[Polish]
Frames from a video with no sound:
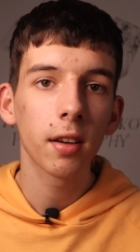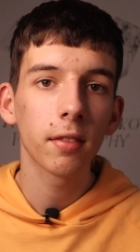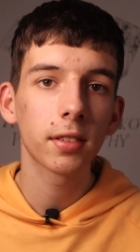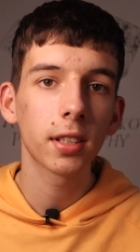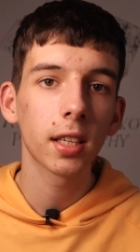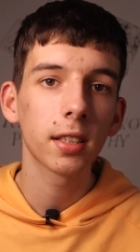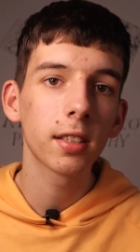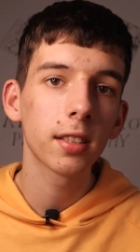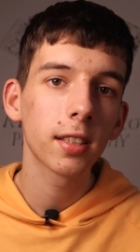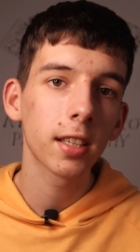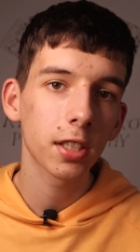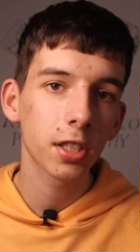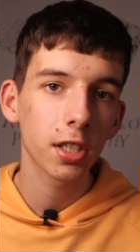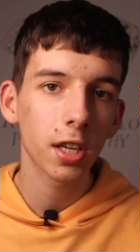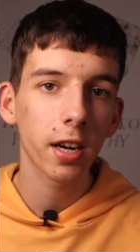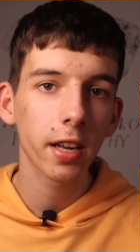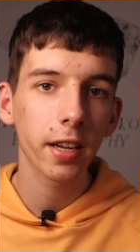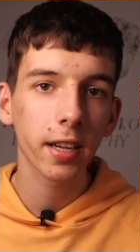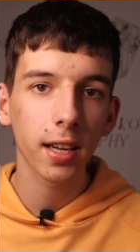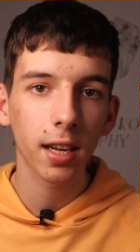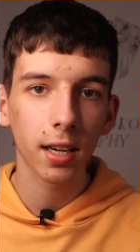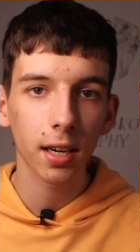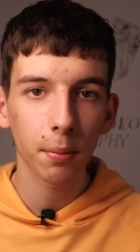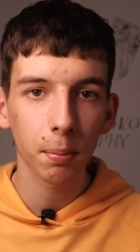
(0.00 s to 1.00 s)
Wtedy nasza
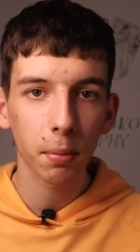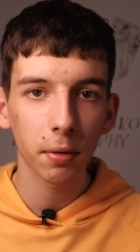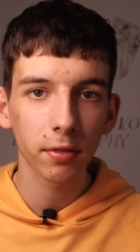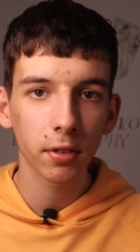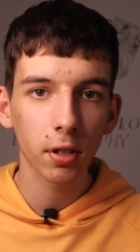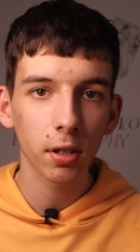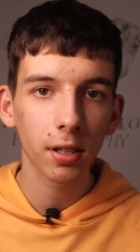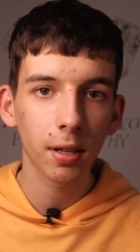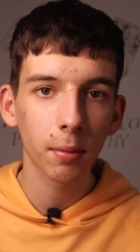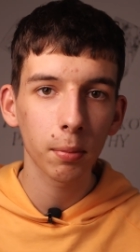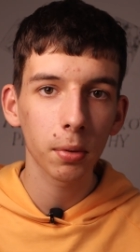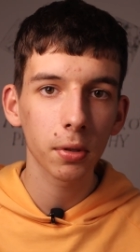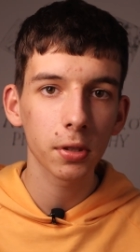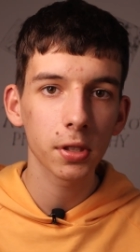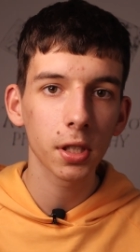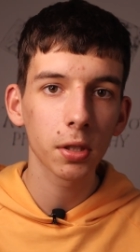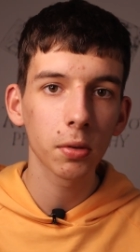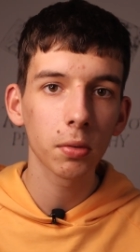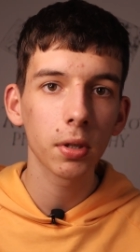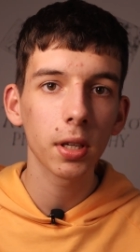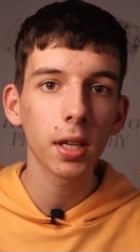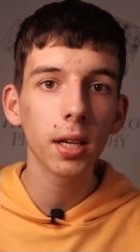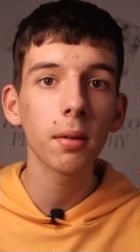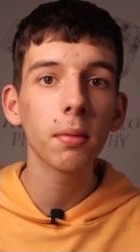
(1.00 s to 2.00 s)
ręka na pewno nam
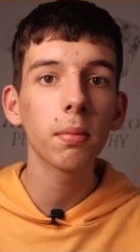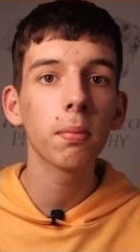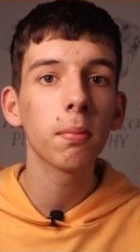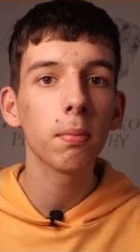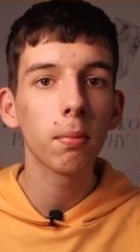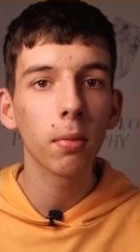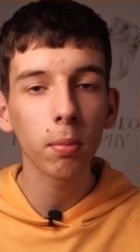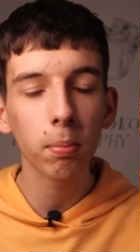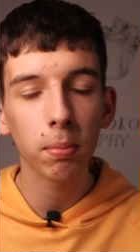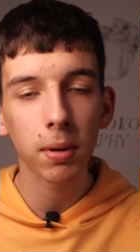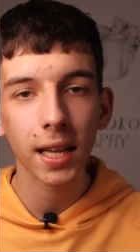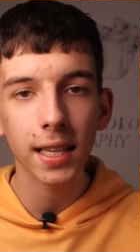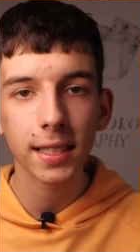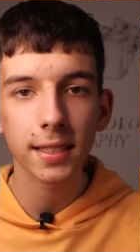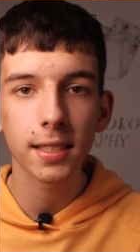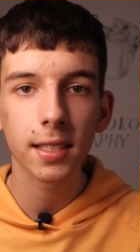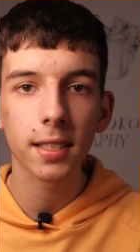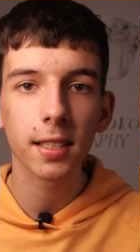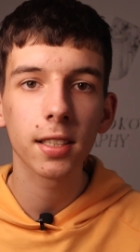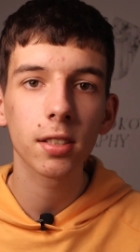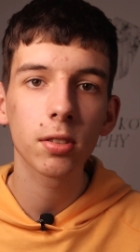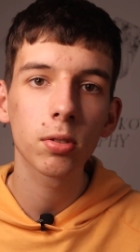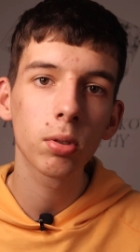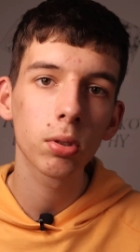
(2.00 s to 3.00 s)
podziękuje, bo
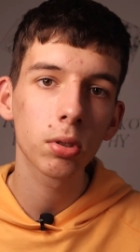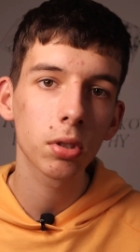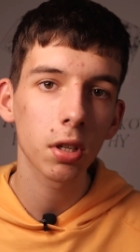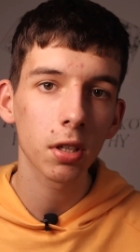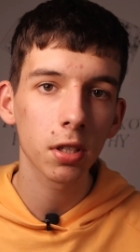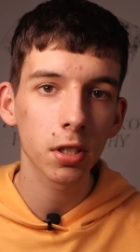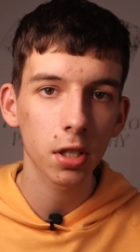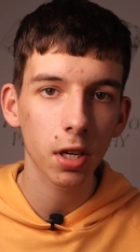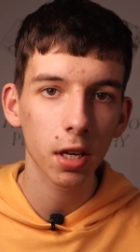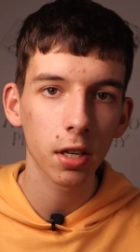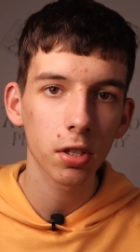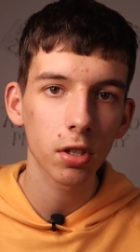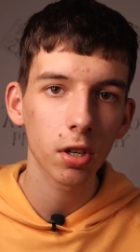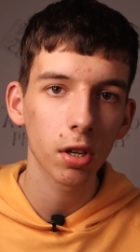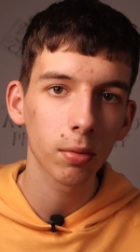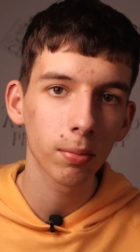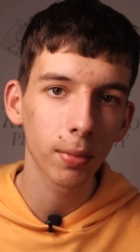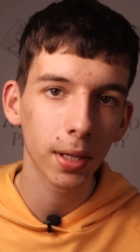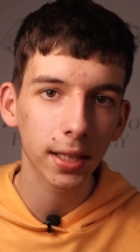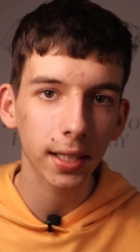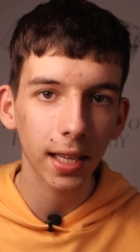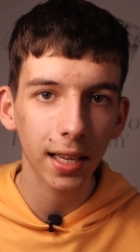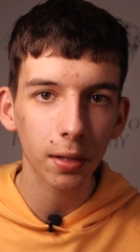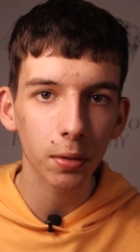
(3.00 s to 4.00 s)
plastik jest dużo lżejszy od
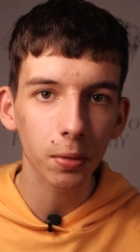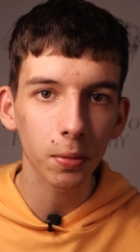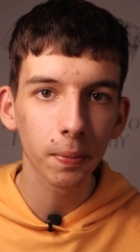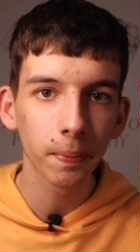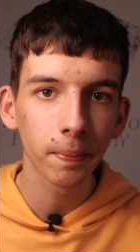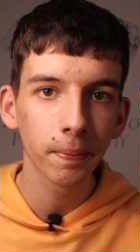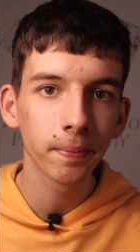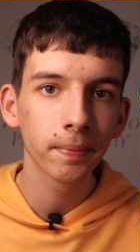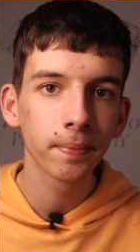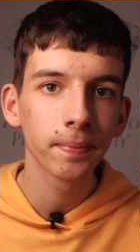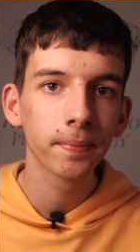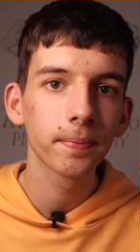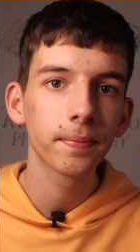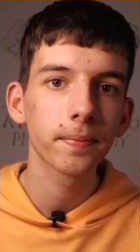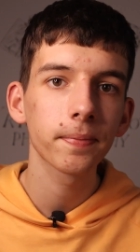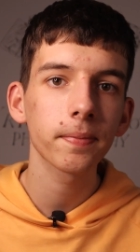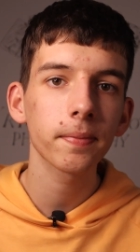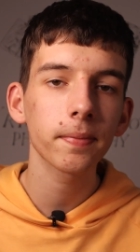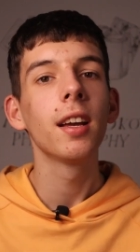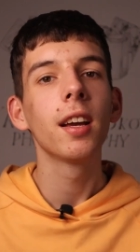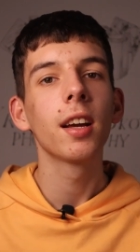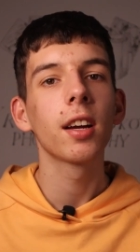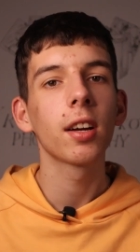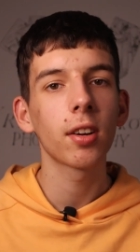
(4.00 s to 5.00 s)
metalu.
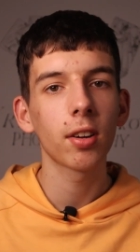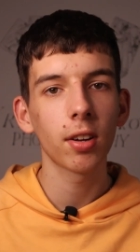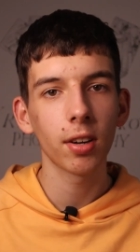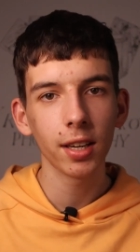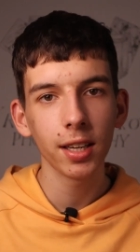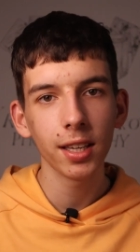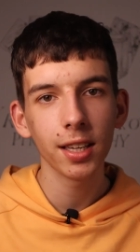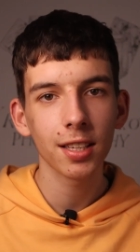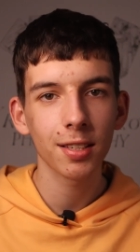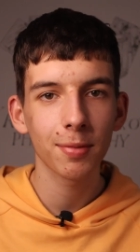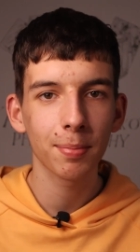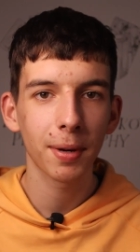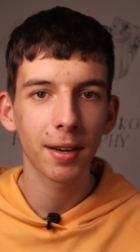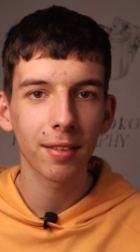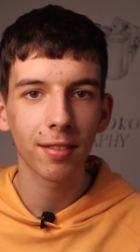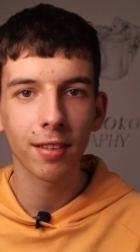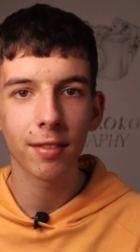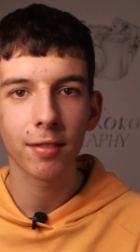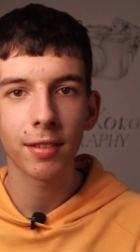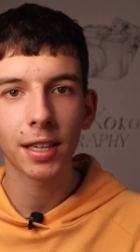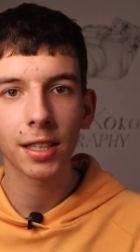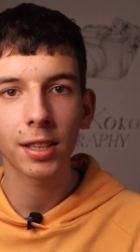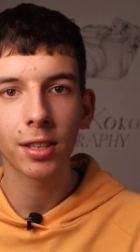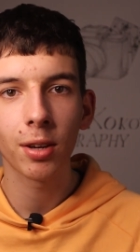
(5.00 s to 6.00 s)
Kolejna
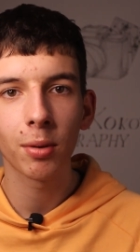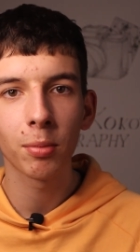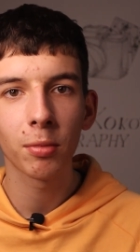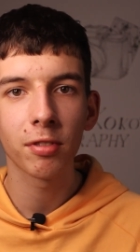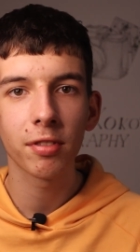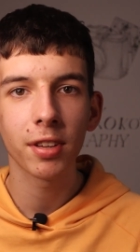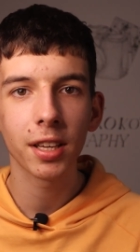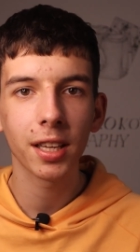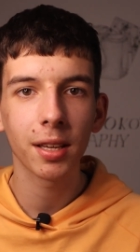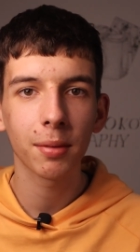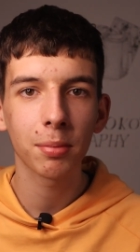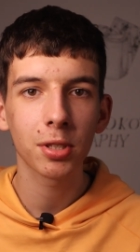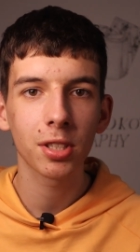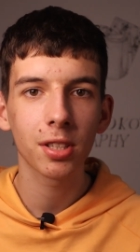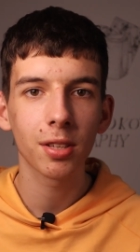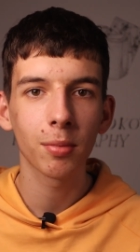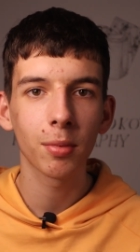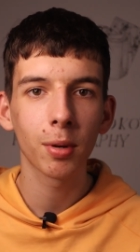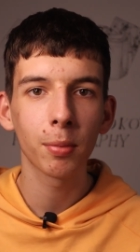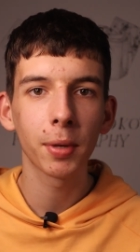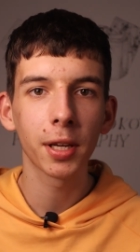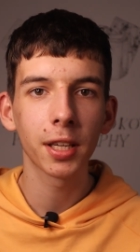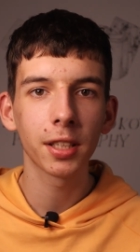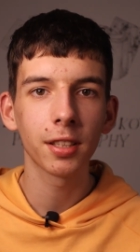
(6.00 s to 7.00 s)
sprawa warta omówienia przy
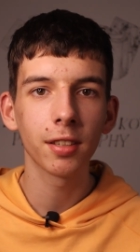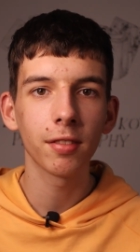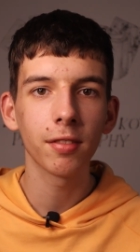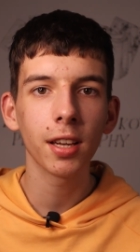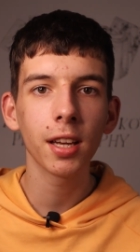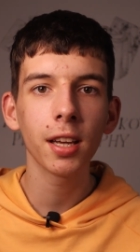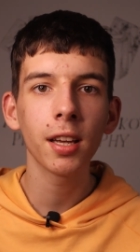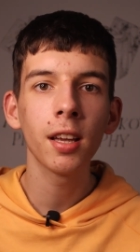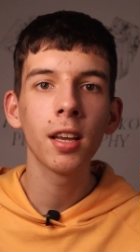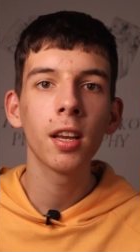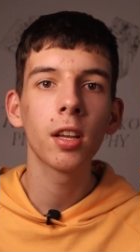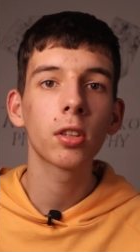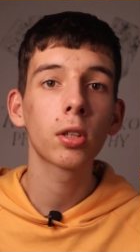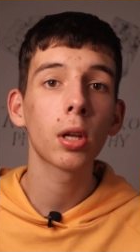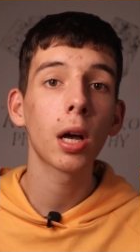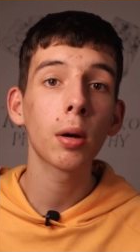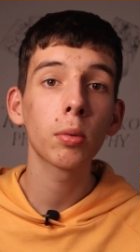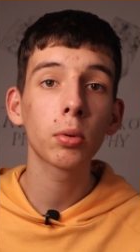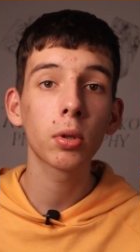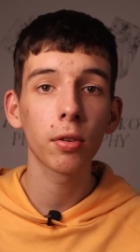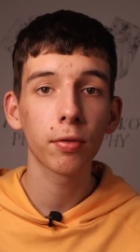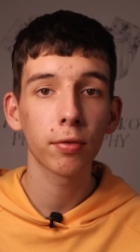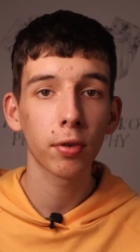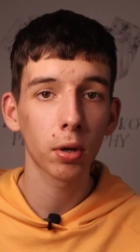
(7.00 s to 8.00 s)
tym obiektywie to
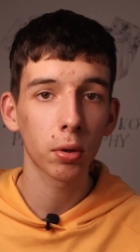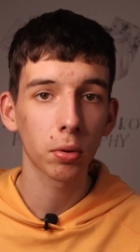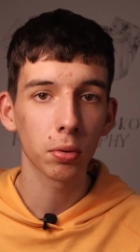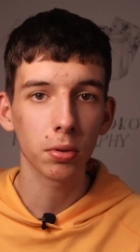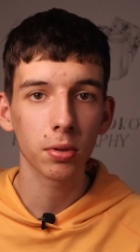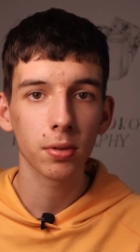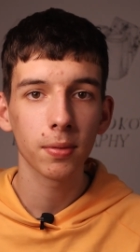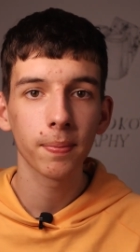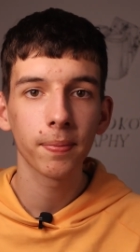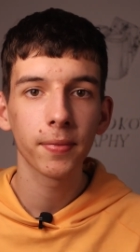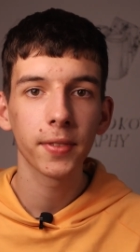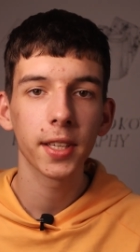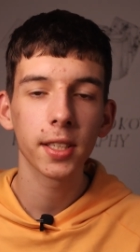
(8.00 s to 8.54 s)
autofokus.